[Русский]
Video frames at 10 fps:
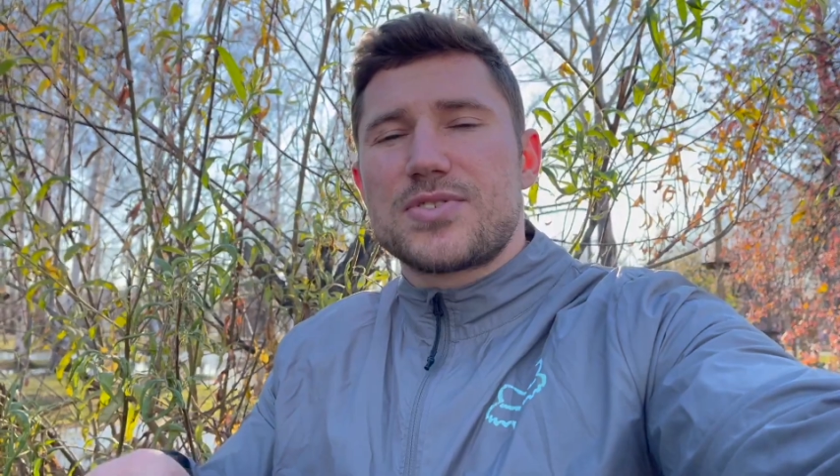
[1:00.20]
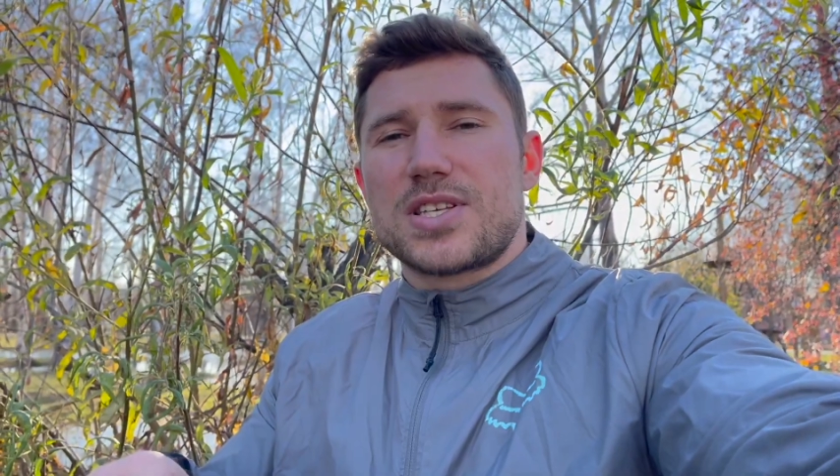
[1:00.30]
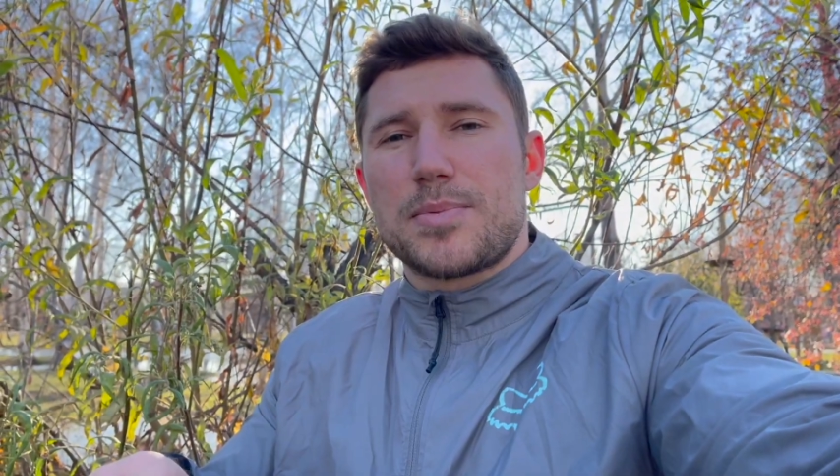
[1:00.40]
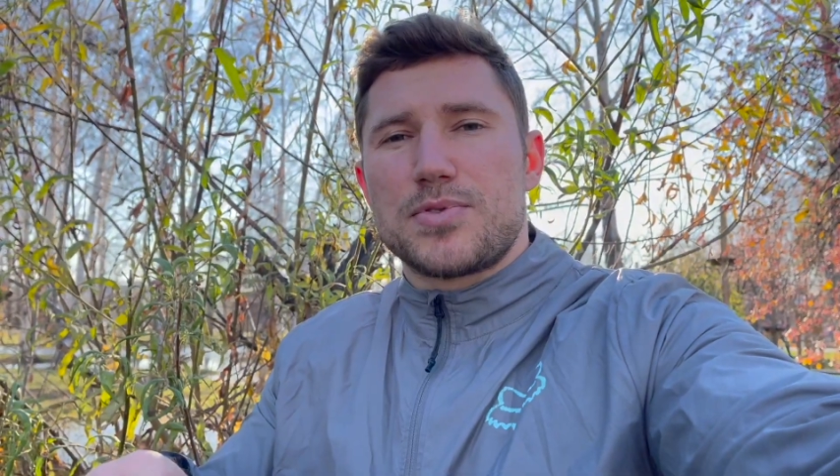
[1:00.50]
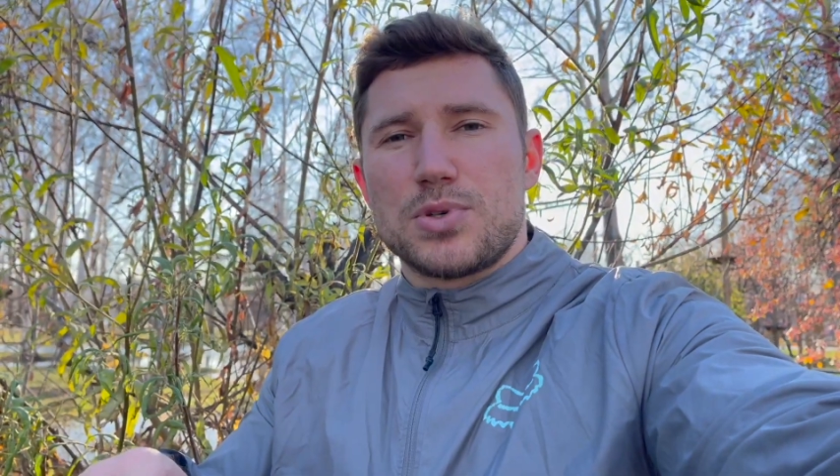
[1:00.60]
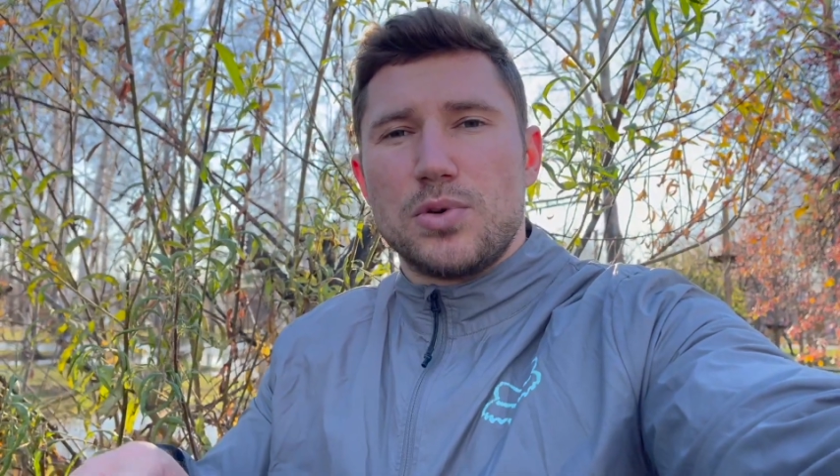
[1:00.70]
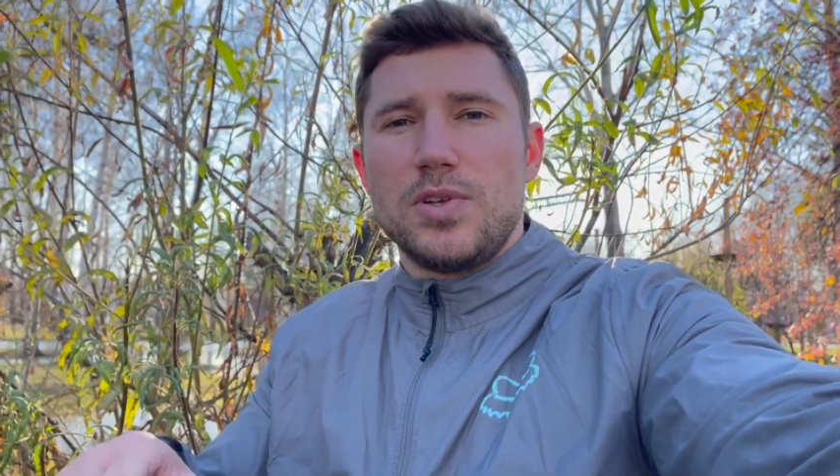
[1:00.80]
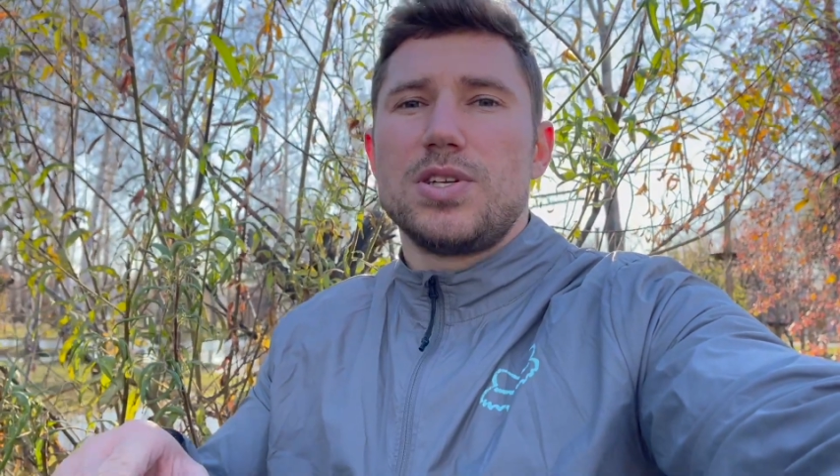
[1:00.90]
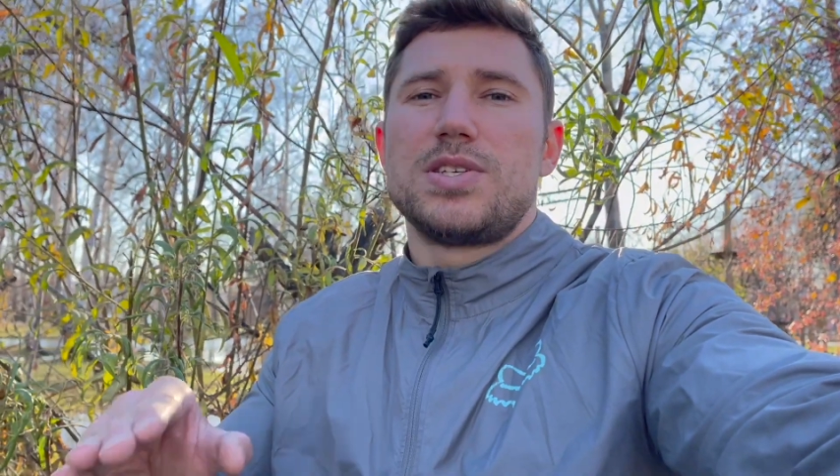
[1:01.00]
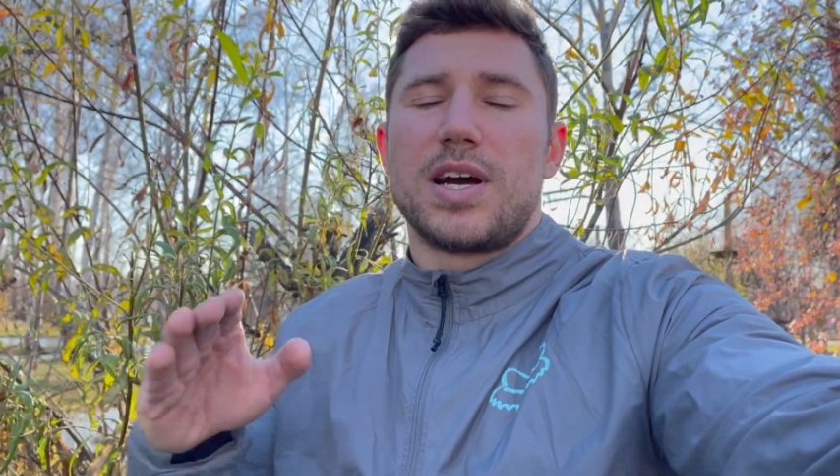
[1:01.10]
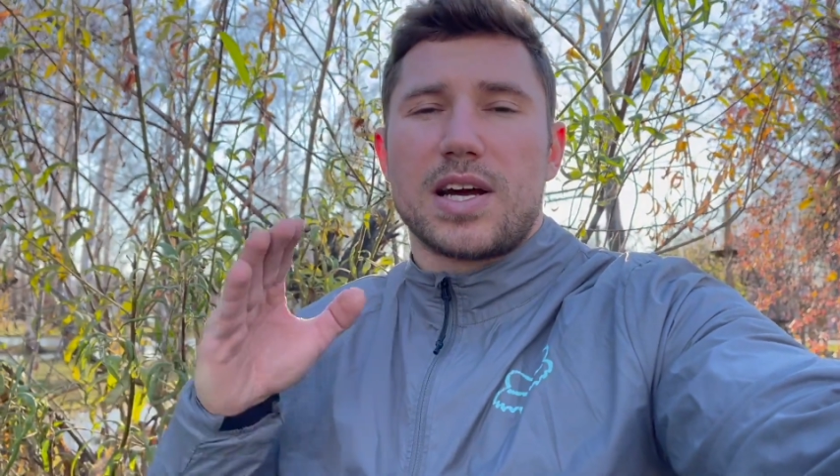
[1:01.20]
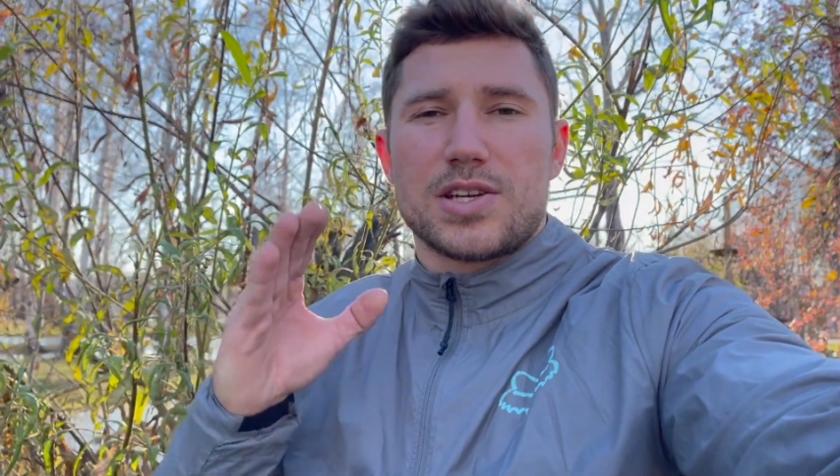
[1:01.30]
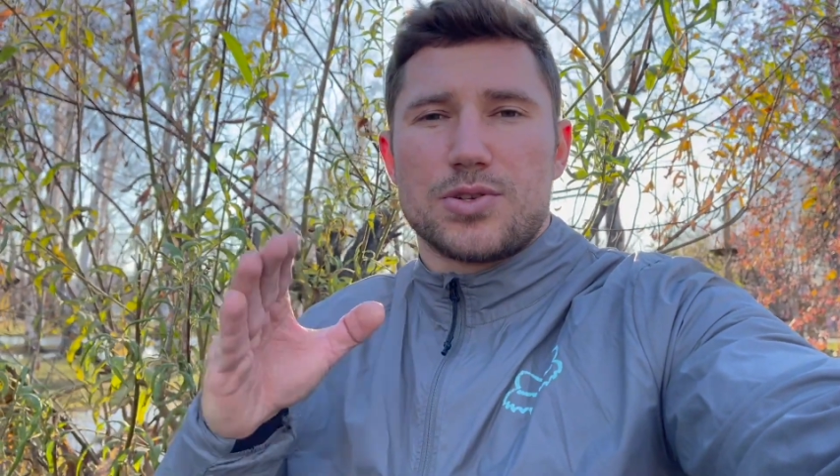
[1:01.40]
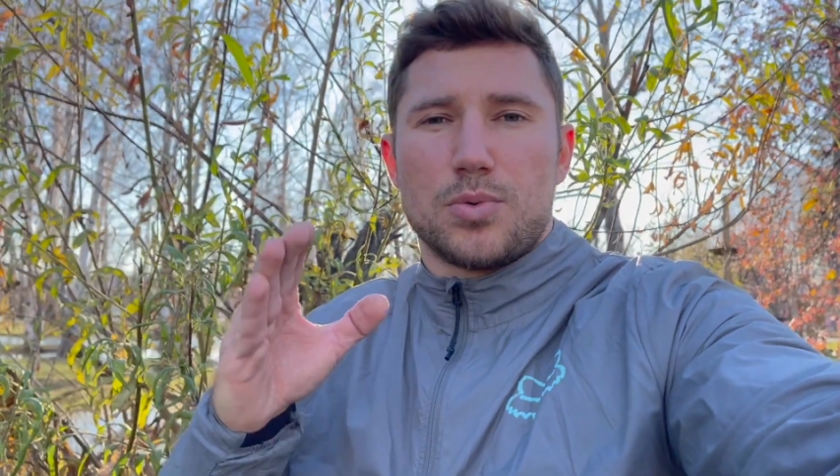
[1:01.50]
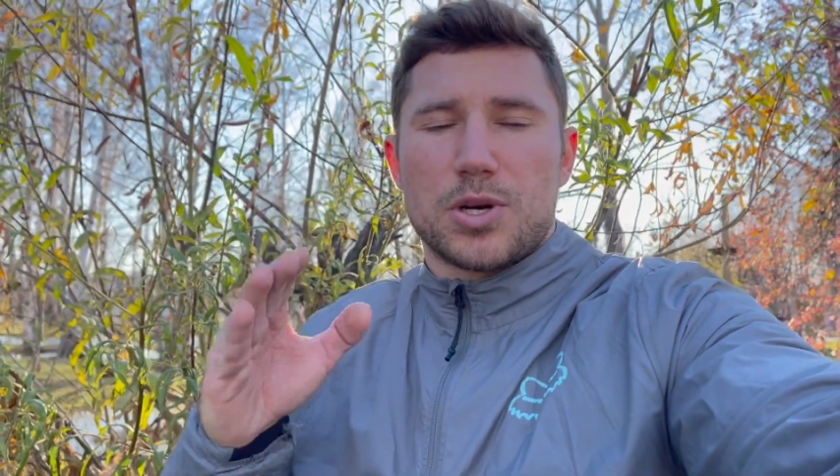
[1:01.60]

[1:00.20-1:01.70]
вы сами все увидите, а каждое